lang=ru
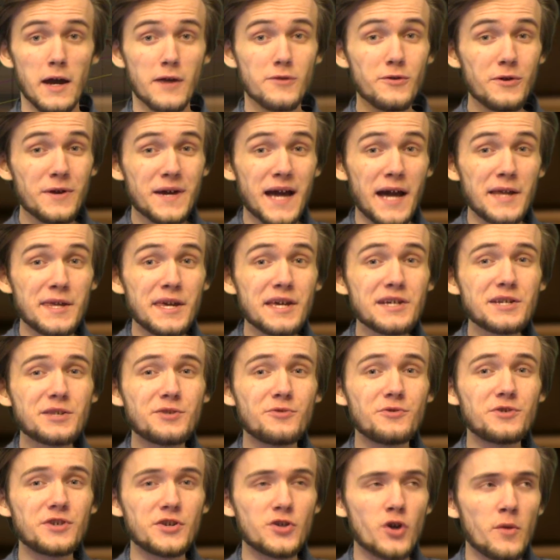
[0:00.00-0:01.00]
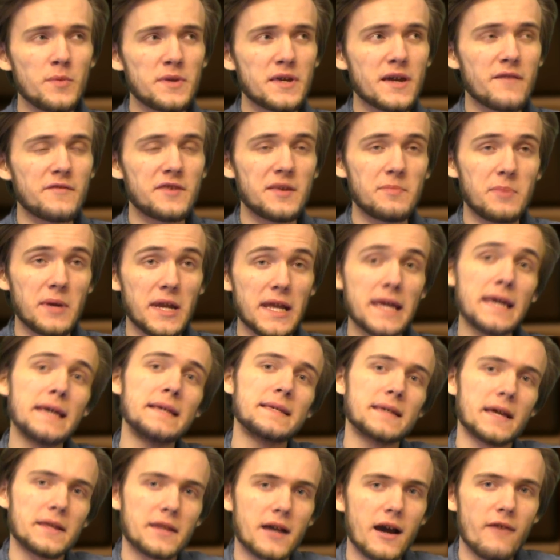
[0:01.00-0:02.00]
Ну и, конечно, у синоптиков теперь
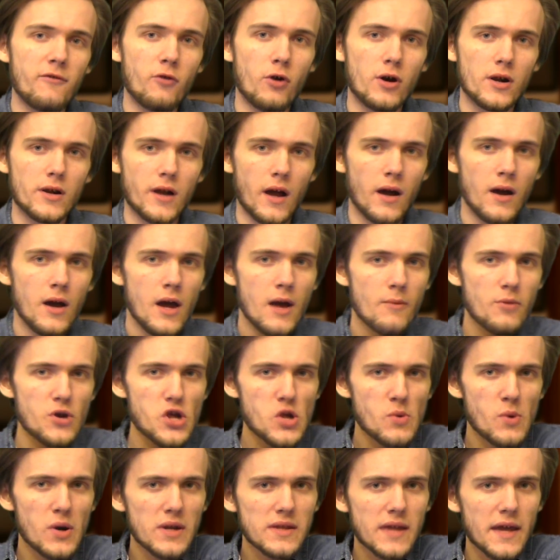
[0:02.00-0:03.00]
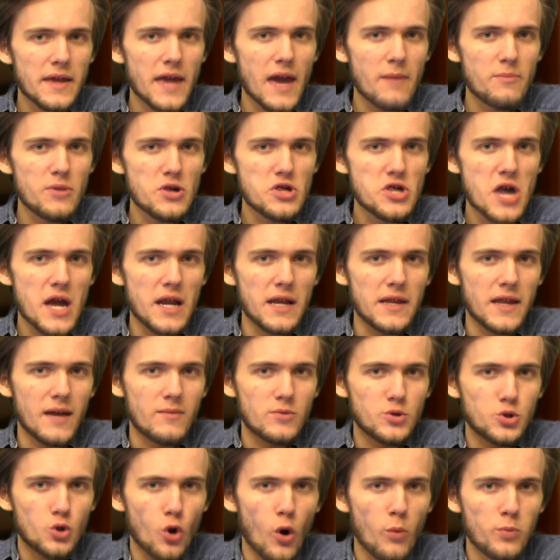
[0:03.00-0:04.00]
есть отговорка. Почему это они обещали
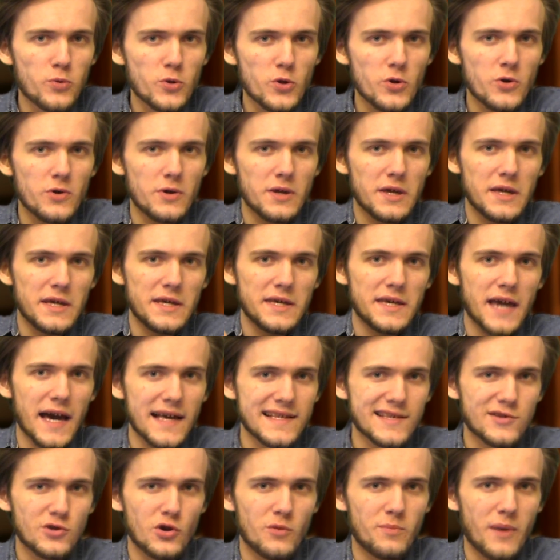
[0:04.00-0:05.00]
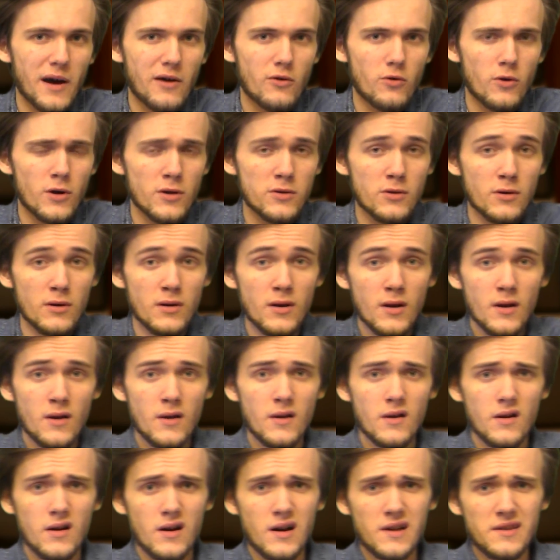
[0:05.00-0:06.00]
нам теплую и ясную погоду,
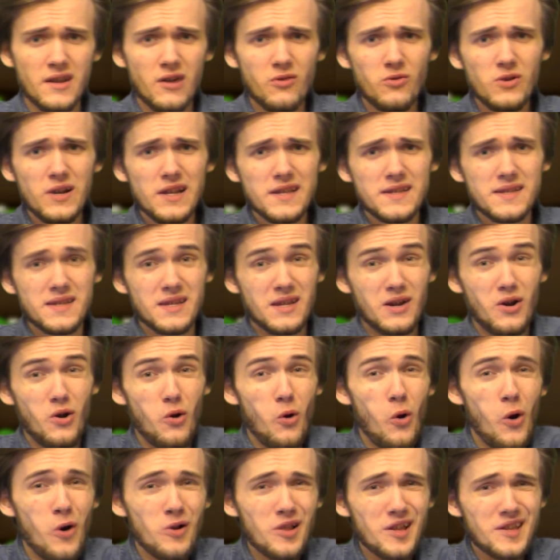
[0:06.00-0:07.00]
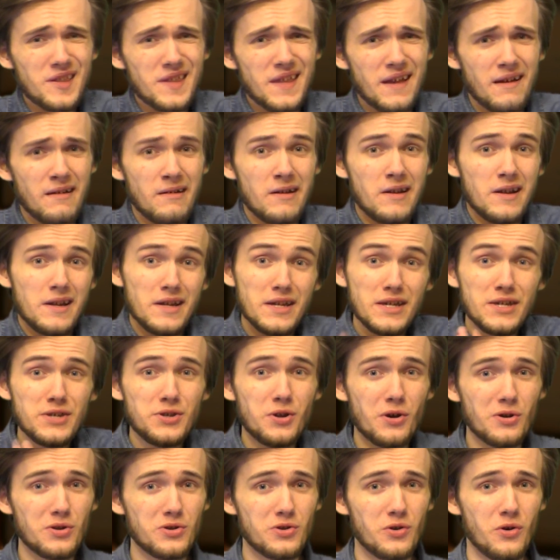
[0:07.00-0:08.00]
а на улице холодно и
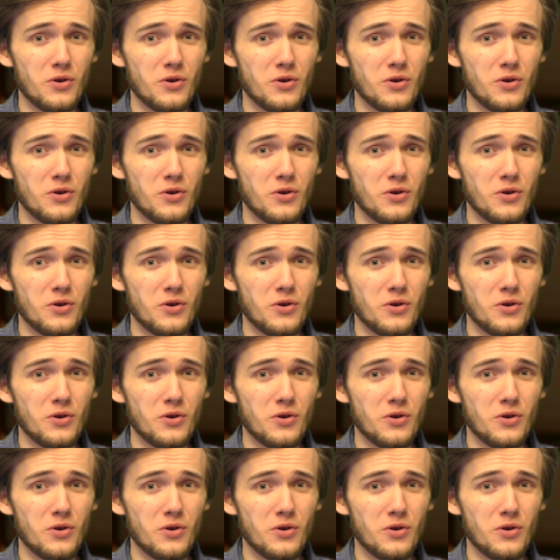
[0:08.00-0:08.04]
идет